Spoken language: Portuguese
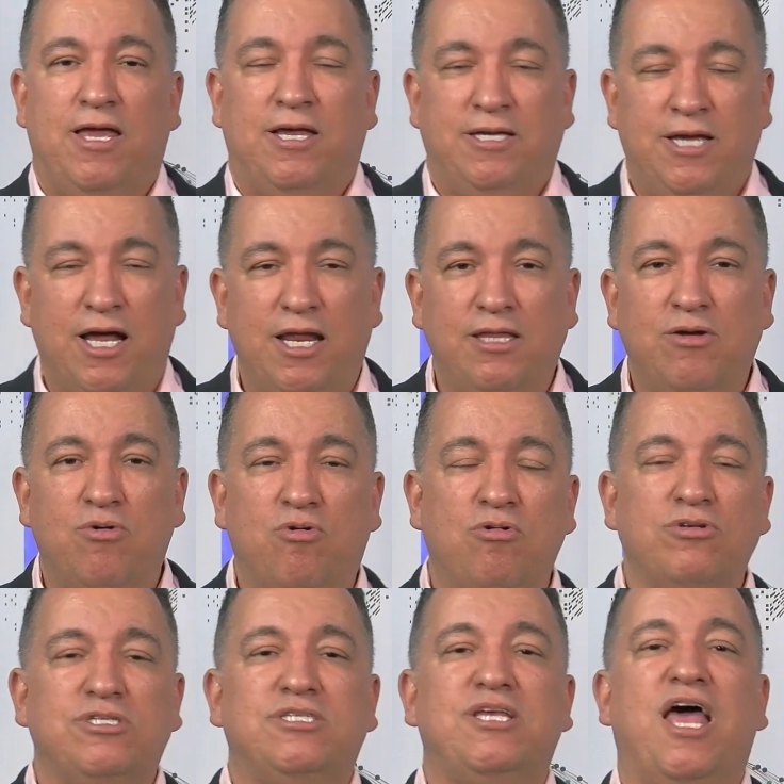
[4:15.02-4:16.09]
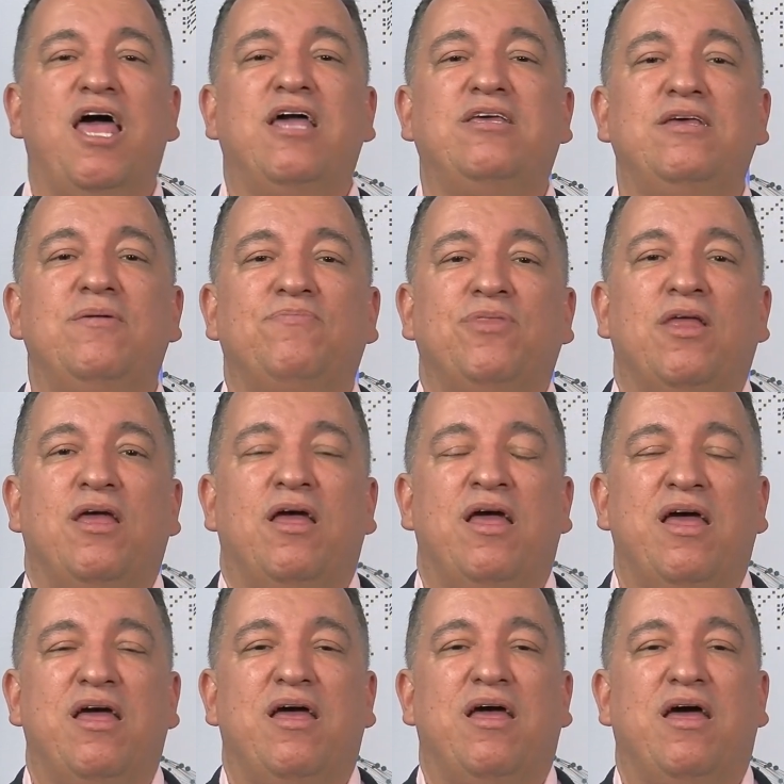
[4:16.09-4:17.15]
e ela não consegue
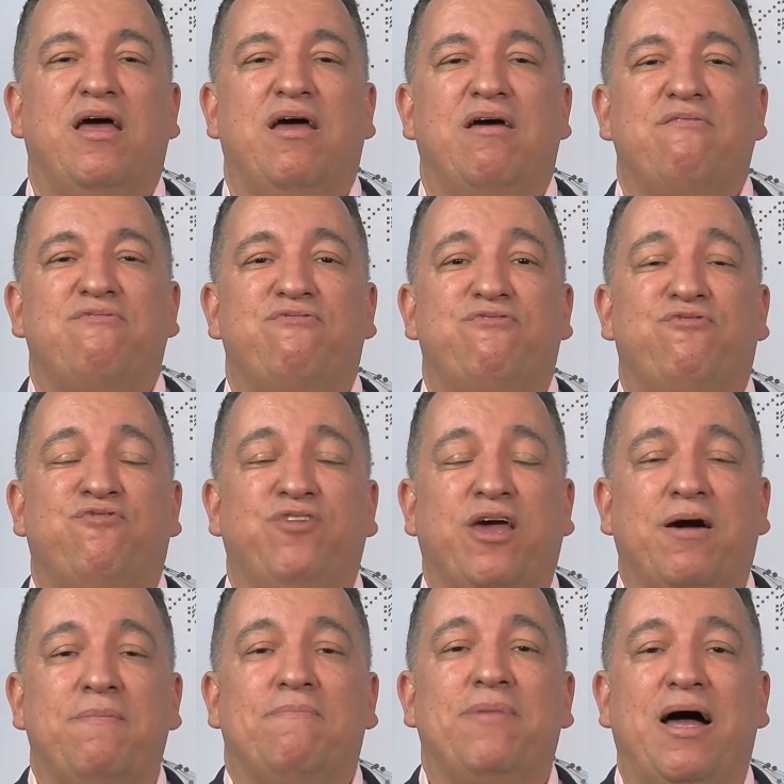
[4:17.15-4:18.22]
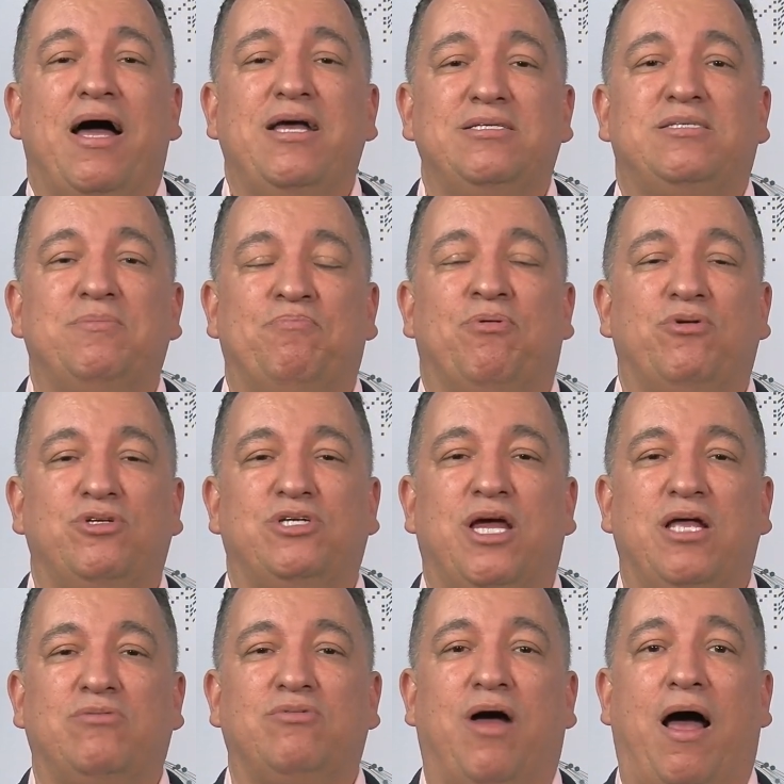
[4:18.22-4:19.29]
é, firmar esse
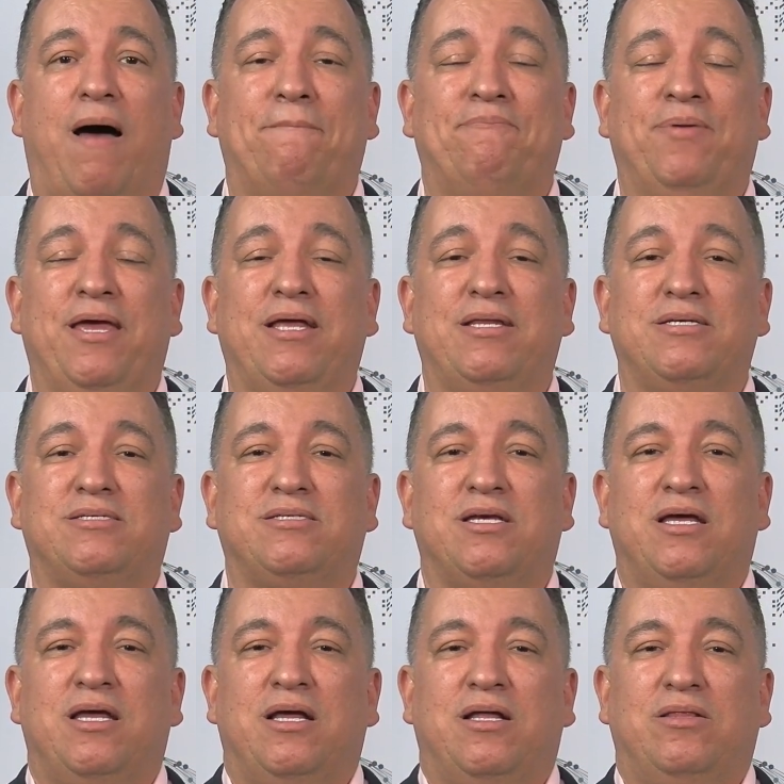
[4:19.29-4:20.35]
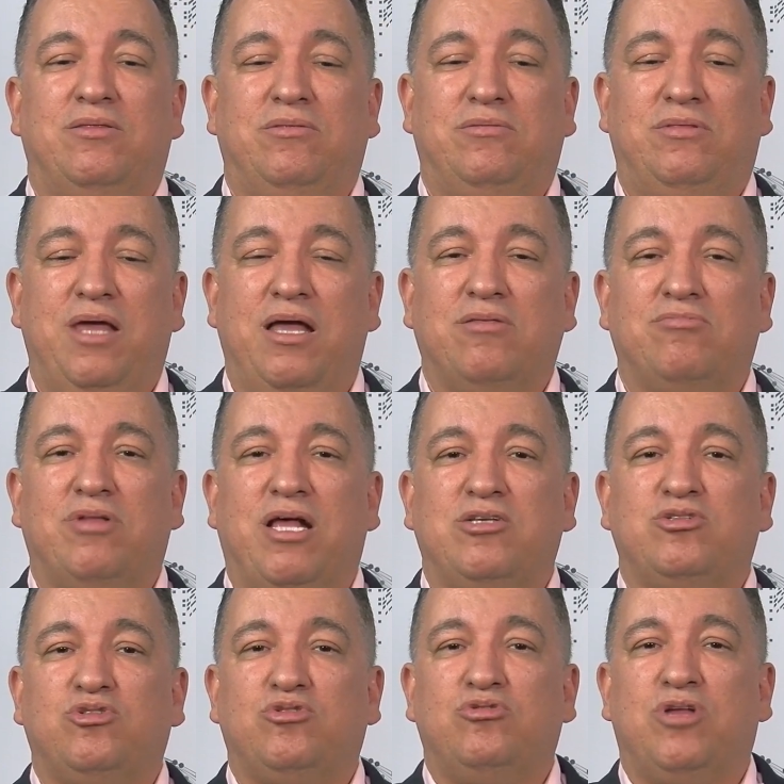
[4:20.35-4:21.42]
projeto apenas dentro da,
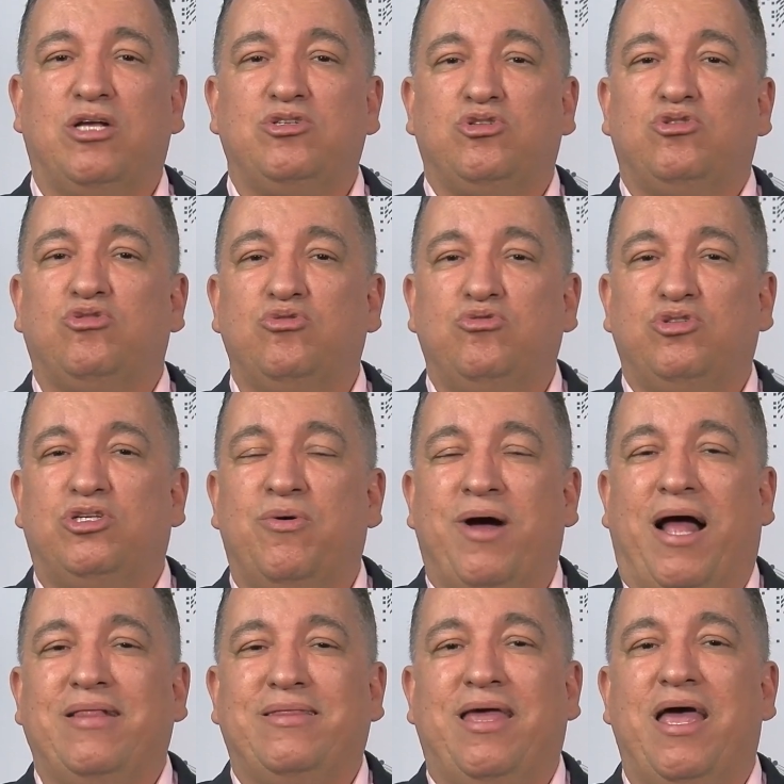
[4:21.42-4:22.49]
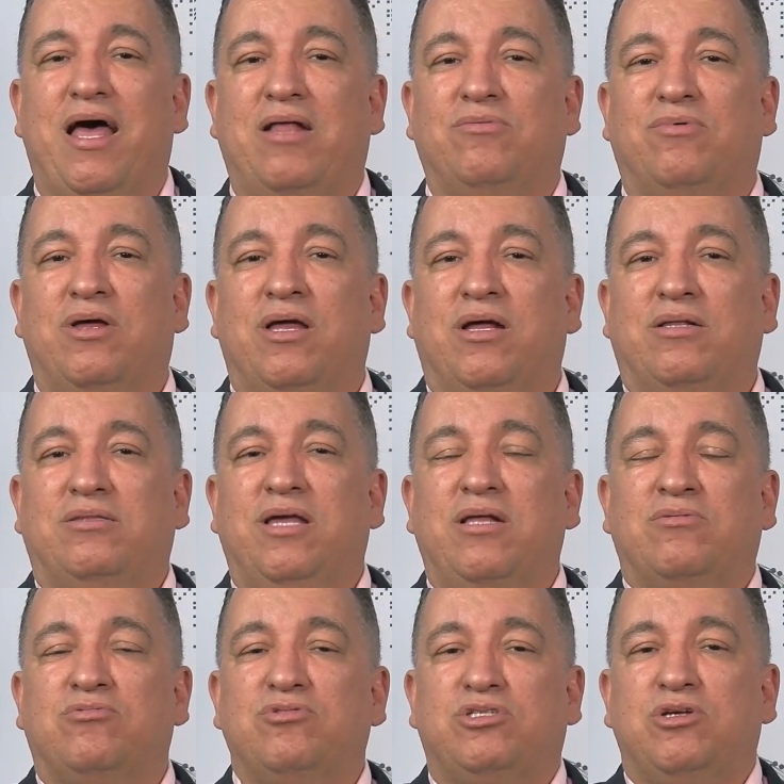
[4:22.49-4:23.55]
da, do seu caderno,
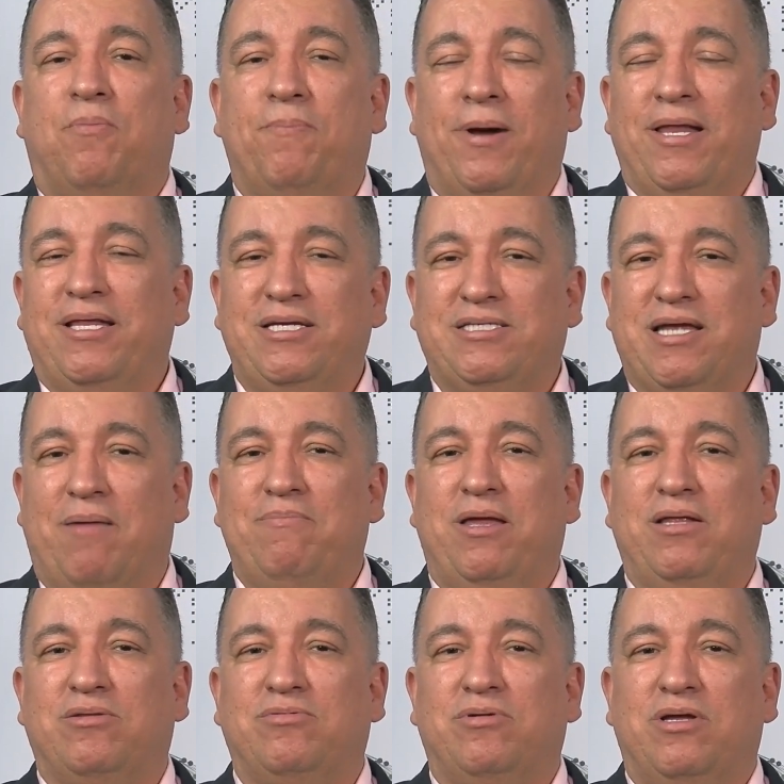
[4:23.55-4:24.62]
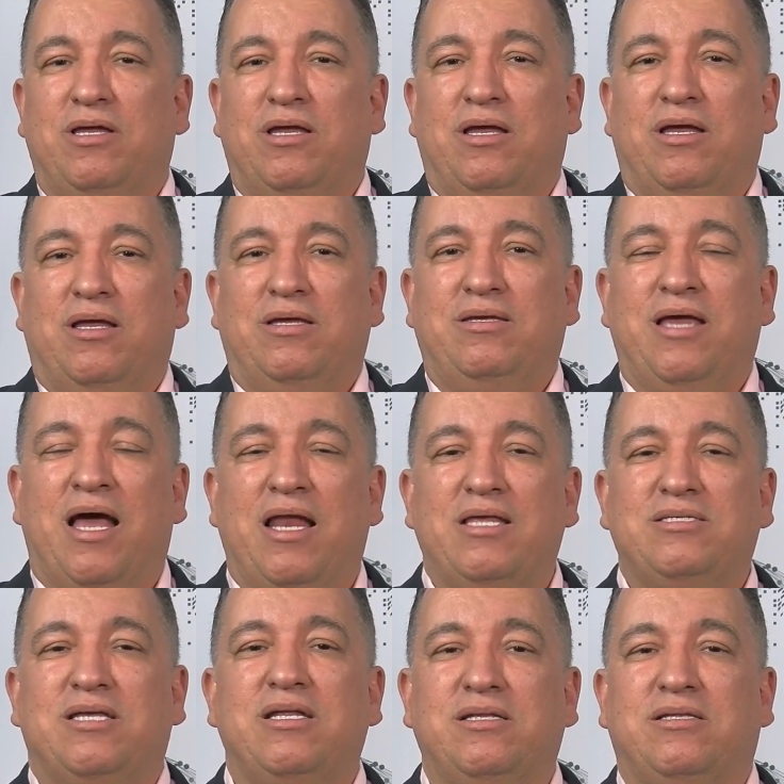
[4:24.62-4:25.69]
dentro do seu planejamento. E
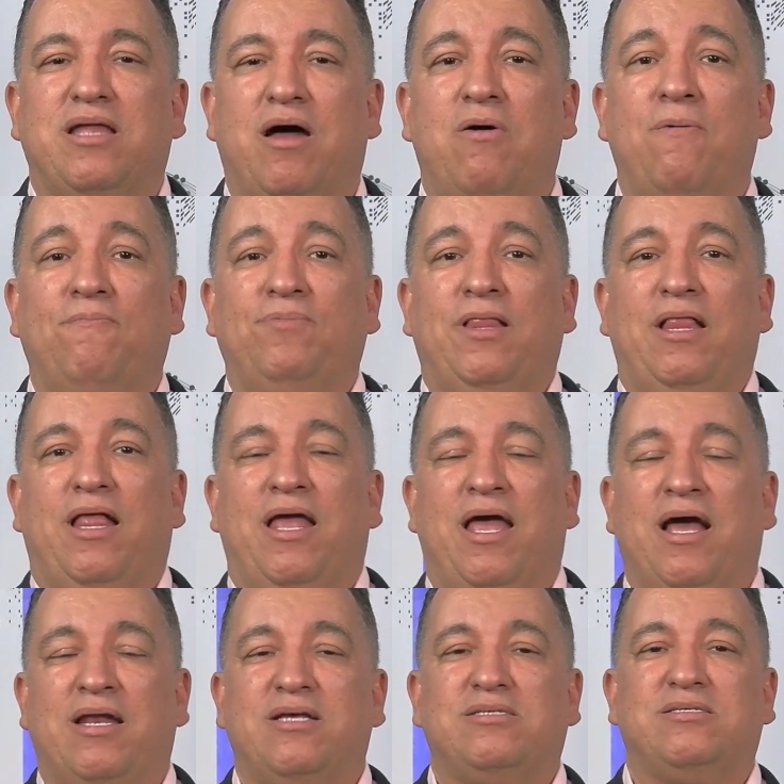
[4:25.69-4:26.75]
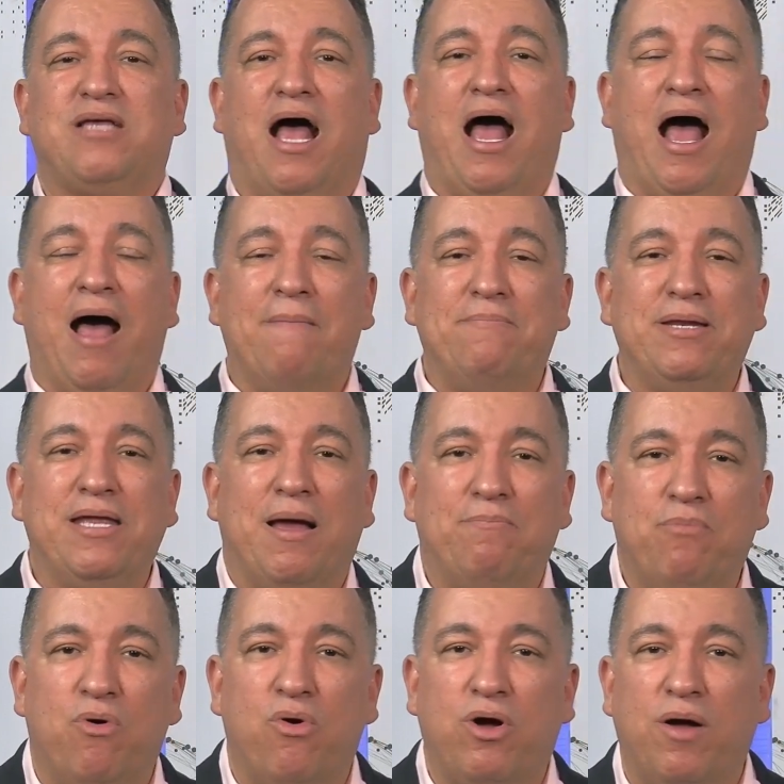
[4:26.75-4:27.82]
elas então, elas abrem a
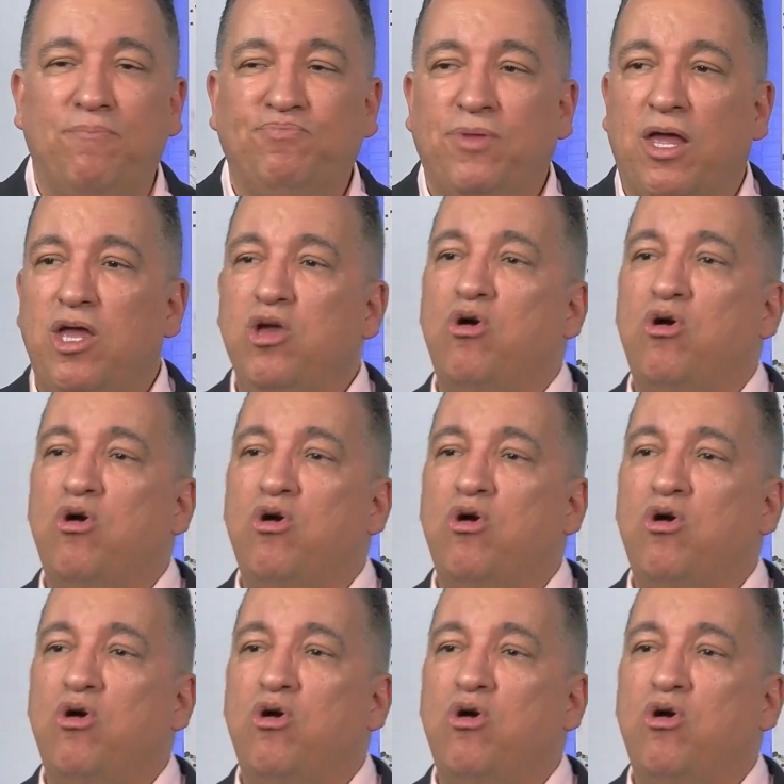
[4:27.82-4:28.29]
boca e